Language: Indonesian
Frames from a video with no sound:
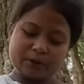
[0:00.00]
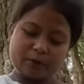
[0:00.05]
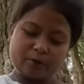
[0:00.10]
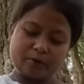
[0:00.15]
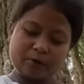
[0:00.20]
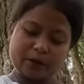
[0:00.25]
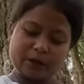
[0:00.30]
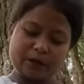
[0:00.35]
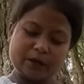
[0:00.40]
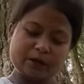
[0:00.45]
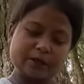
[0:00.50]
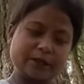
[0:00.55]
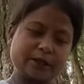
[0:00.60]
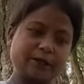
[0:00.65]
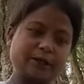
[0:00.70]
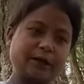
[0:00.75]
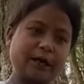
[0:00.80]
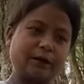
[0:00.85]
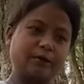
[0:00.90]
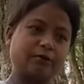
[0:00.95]
kawe ka
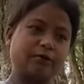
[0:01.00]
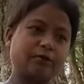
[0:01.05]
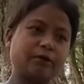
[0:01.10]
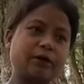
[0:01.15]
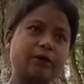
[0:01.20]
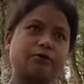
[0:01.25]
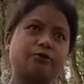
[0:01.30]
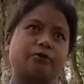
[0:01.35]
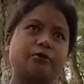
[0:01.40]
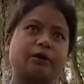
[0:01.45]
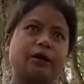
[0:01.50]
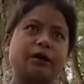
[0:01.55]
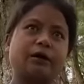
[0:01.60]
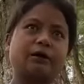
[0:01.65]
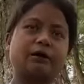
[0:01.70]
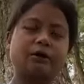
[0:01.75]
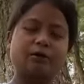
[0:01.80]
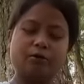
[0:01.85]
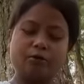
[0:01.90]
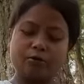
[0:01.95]
jing sanut ka a
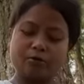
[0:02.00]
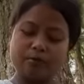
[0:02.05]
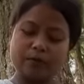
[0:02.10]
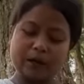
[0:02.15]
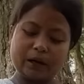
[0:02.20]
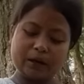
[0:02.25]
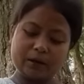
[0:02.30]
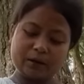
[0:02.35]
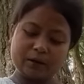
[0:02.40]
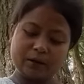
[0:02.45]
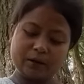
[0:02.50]
ka long ba